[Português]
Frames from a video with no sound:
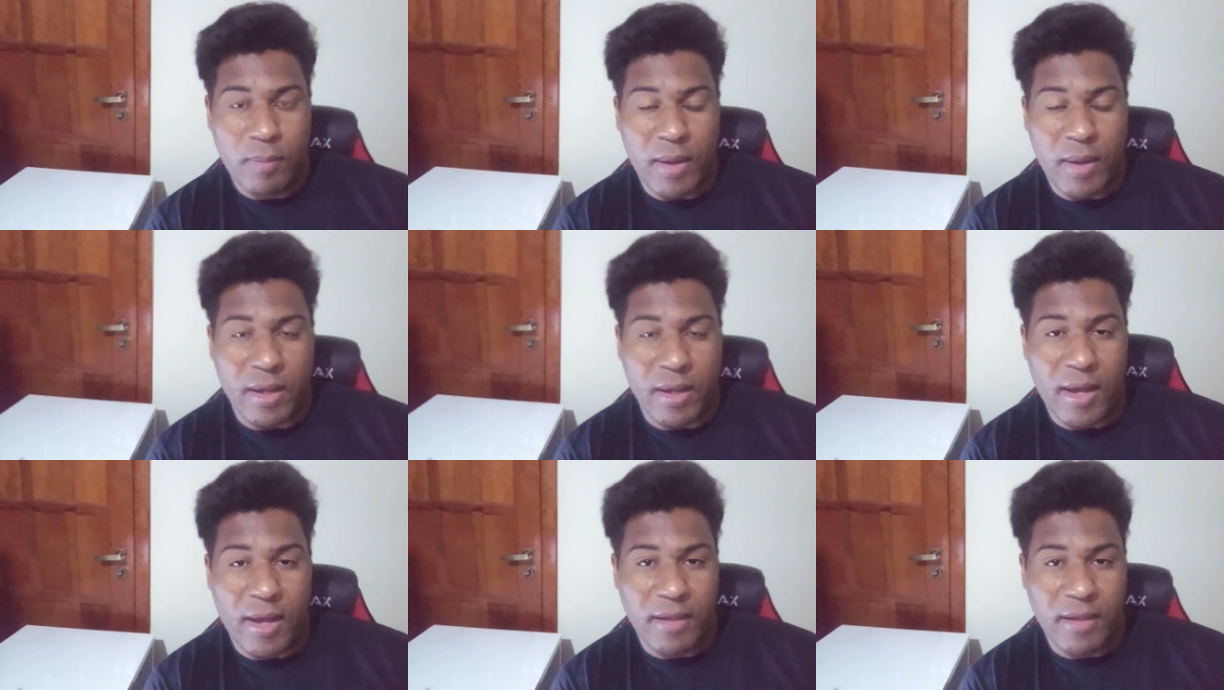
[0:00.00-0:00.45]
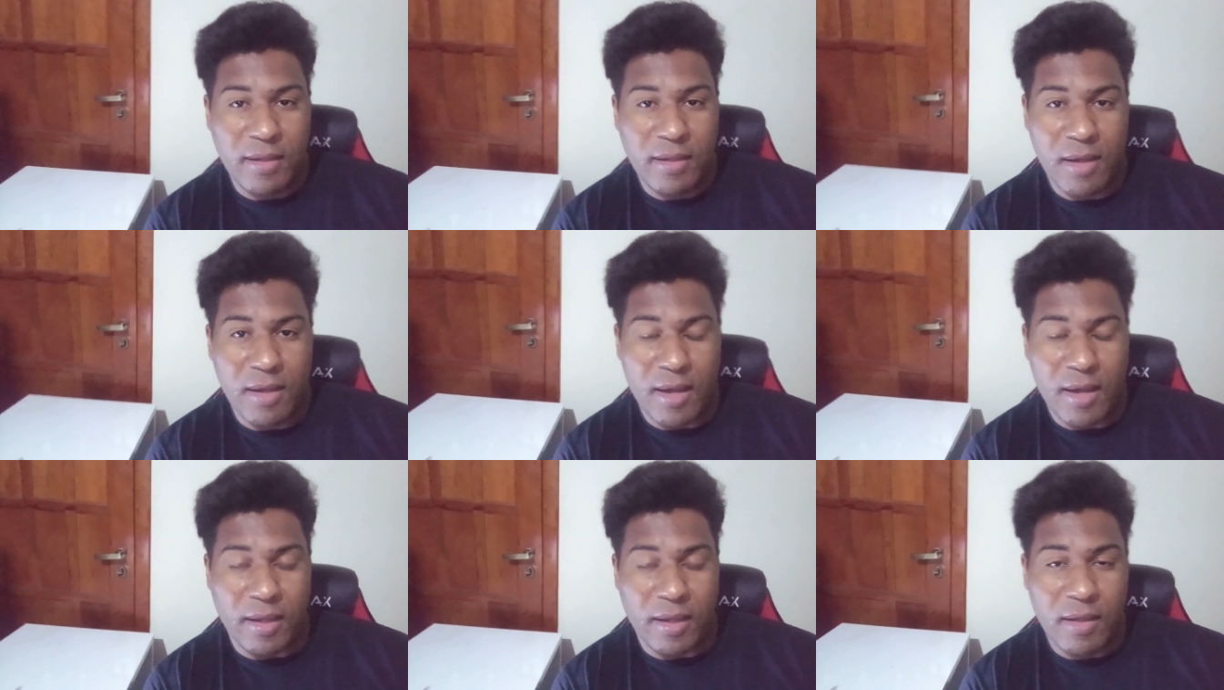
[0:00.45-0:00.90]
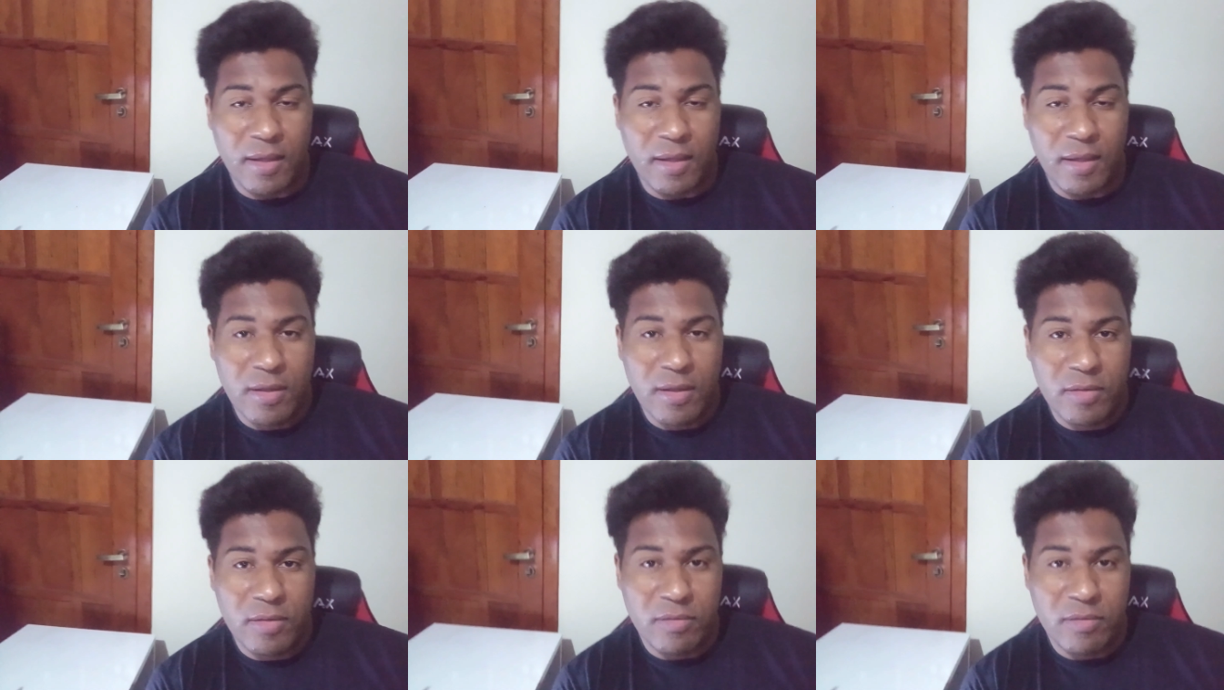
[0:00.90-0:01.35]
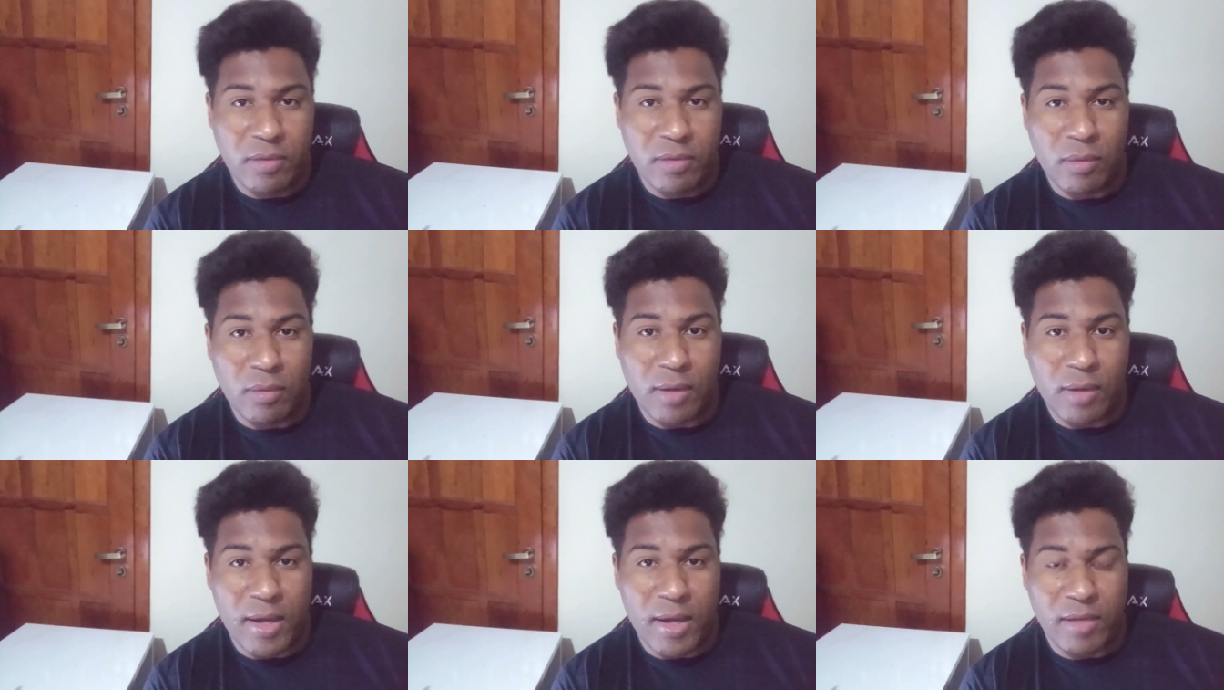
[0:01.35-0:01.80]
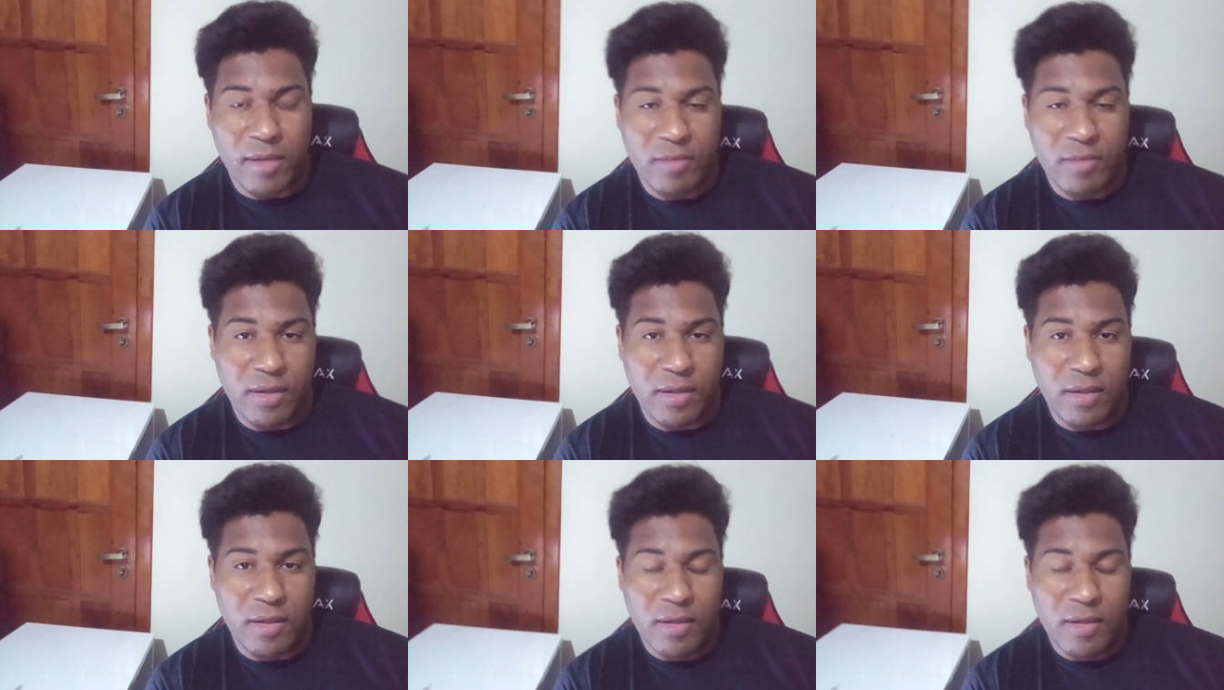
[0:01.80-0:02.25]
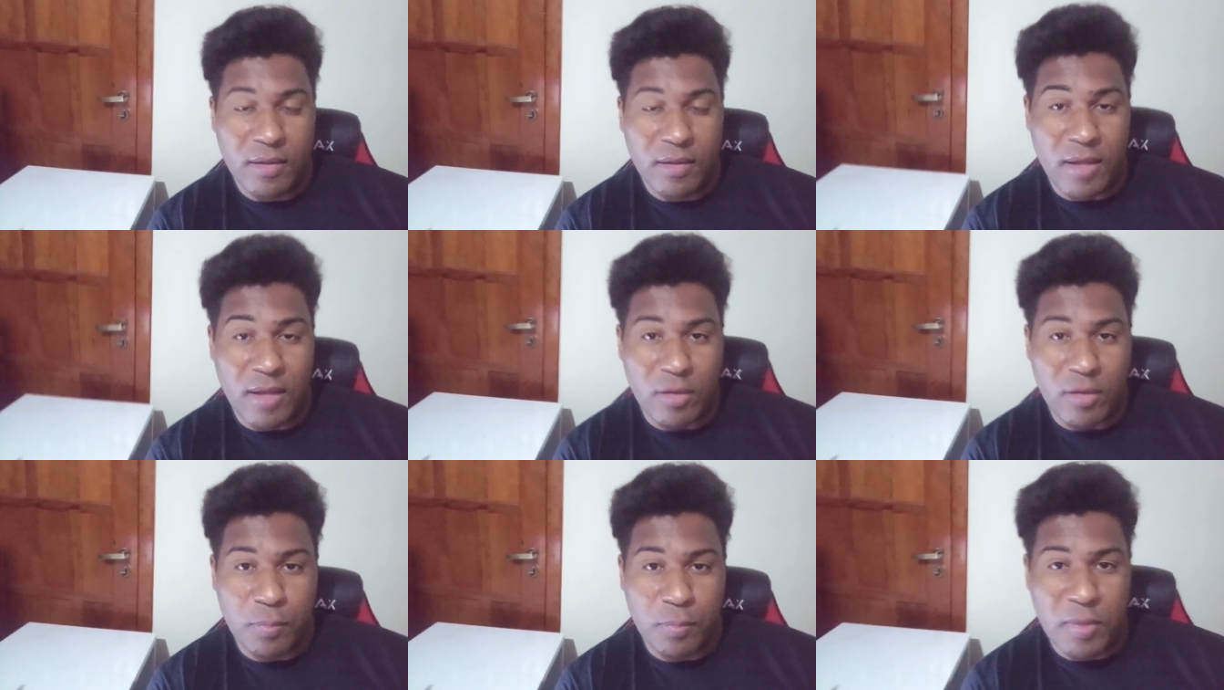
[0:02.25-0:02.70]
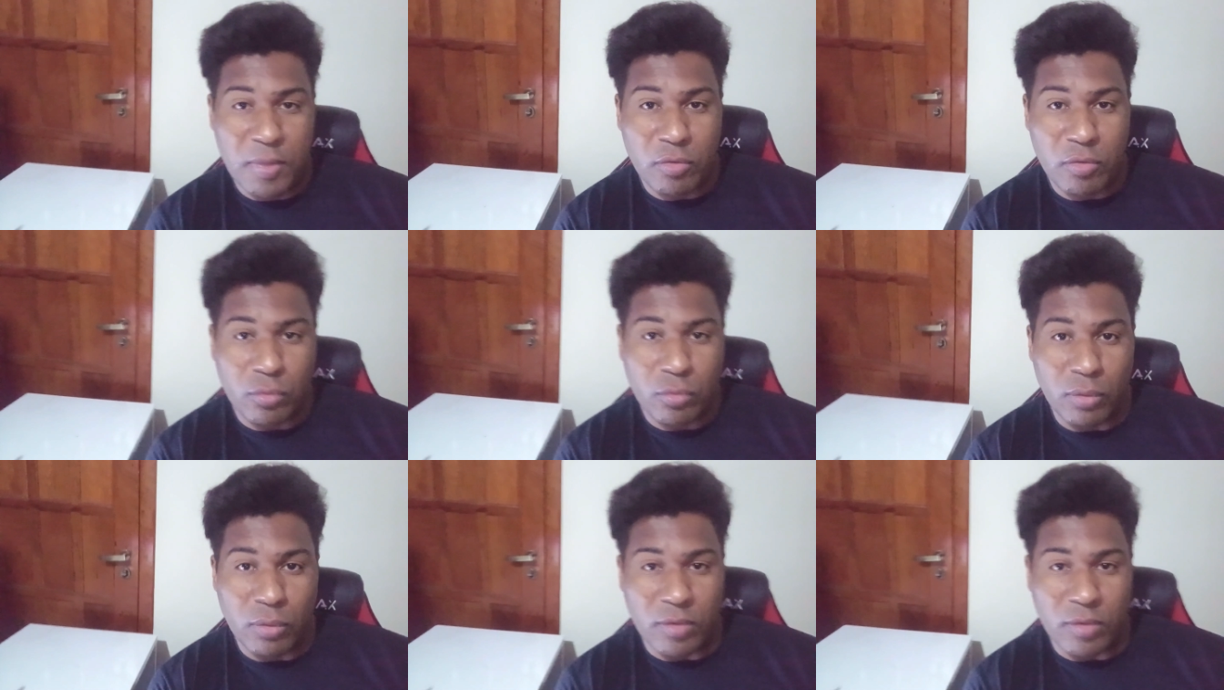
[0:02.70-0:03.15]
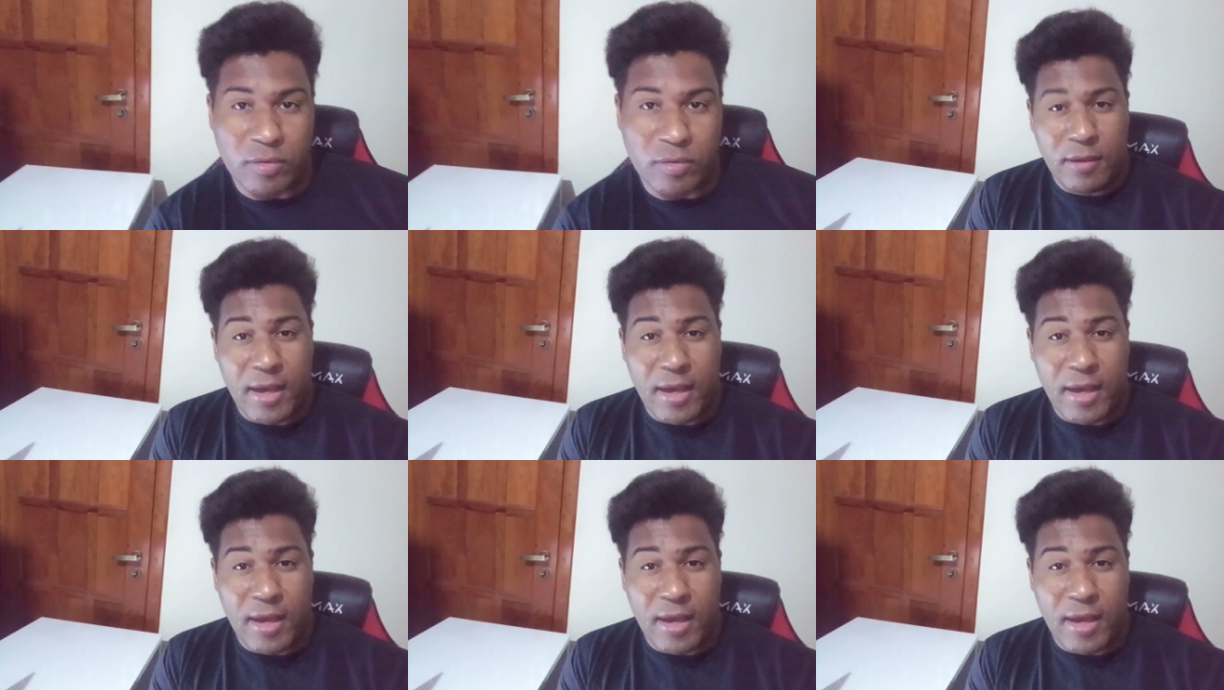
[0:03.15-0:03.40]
para hackearem celulares aí das pessoas.